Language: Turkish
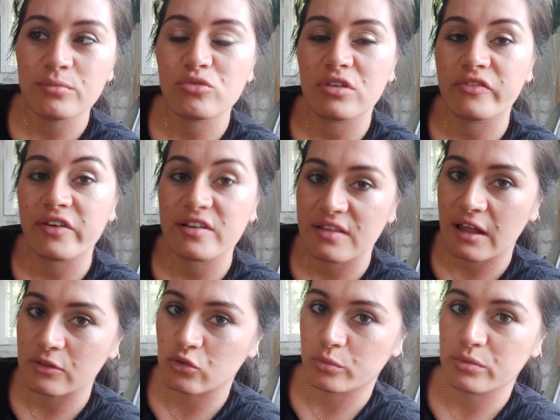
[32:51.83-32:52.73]
Bu sefer
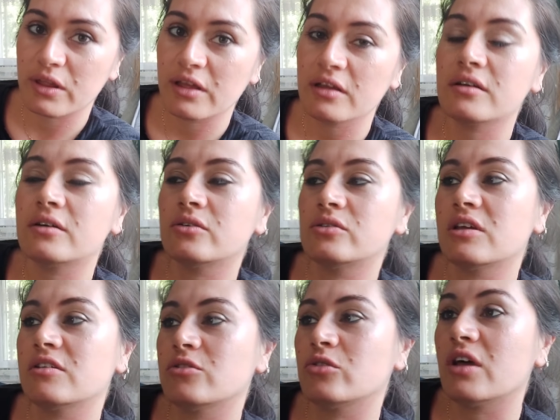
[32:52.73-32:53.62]
sen topla.
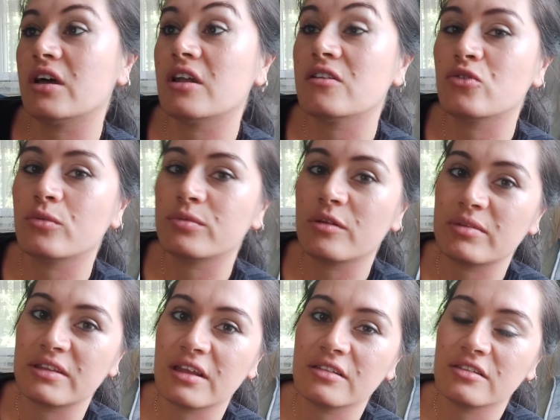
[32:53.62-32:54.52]
Ondan sonra Aras
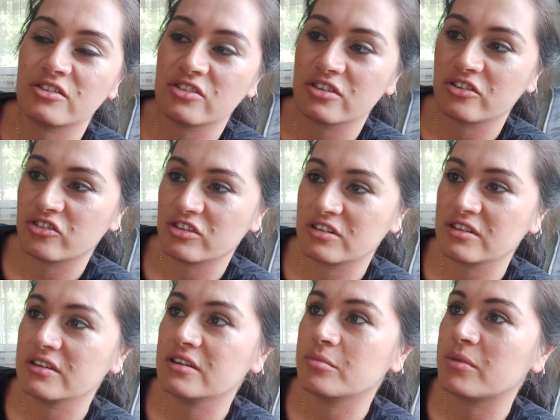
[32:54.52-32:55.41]
toplamadan dışarı
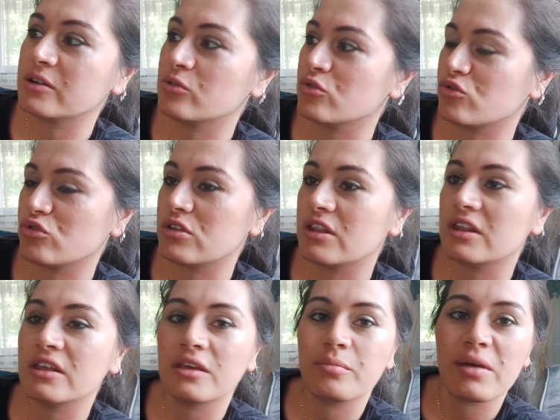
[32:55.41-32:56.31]
çıktı. Irmak küstü dedi
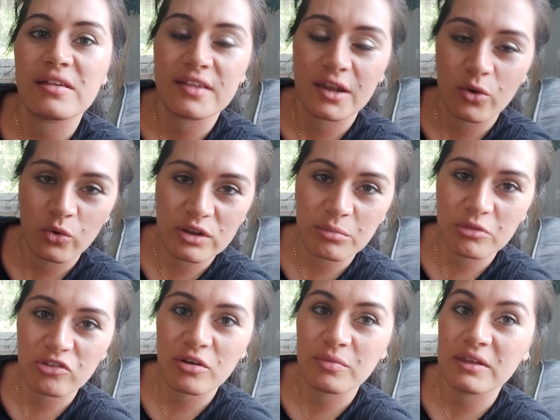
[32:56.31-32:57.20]
ki ben seninle
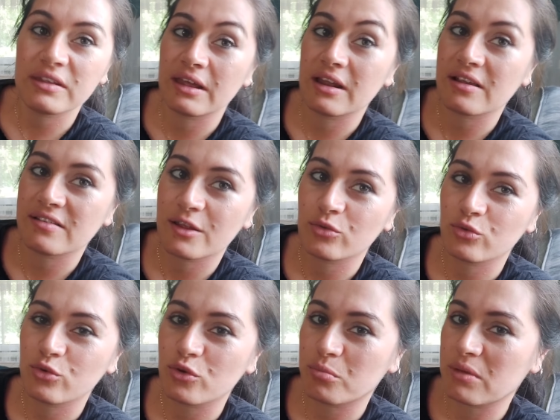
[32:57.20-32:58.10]
oynamayacağım dedi. Terastan
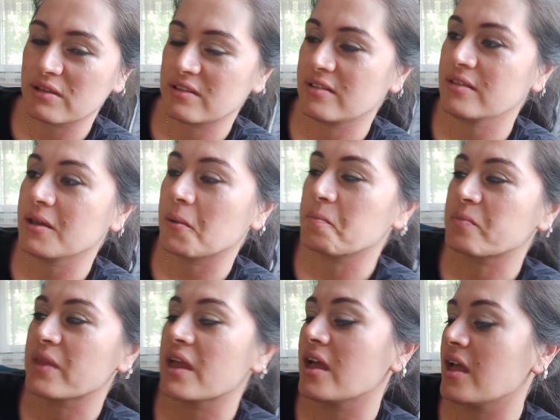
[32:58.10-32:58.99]
duyuyorum ben sesi ya.
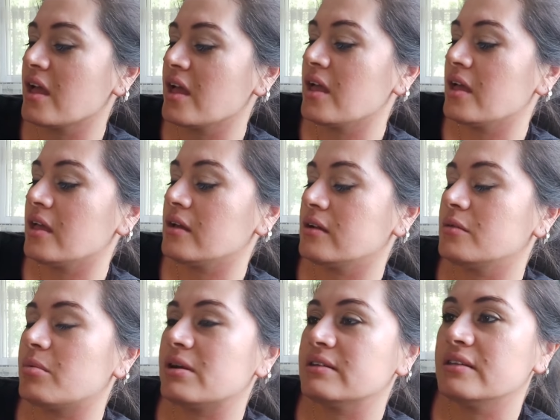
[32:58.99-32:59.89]

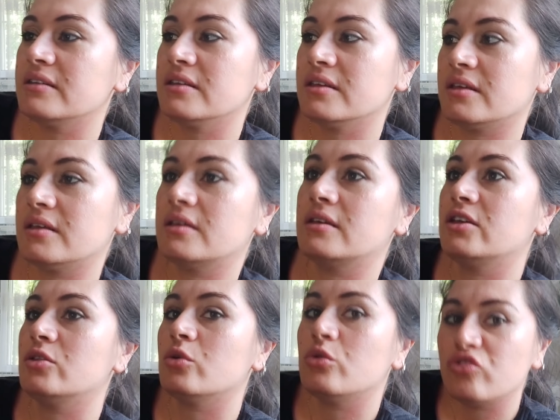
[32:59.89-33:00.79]
Irmak dedi ki e,
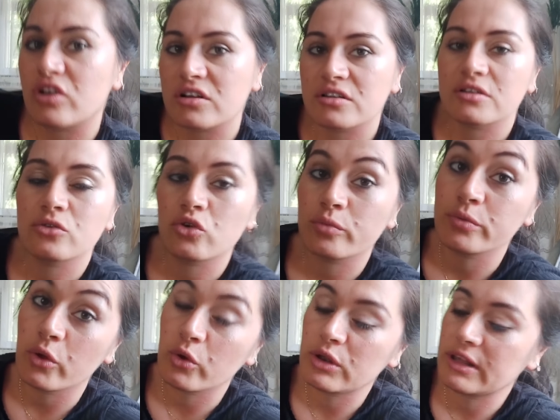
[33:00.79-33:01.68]
git oyuncaklarını
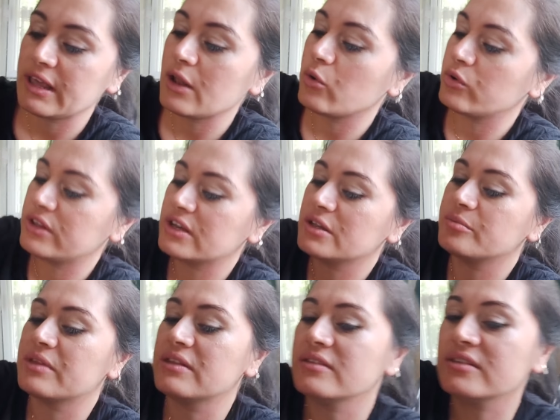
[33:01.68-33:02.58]
topla öyle gel oynayalım dedi.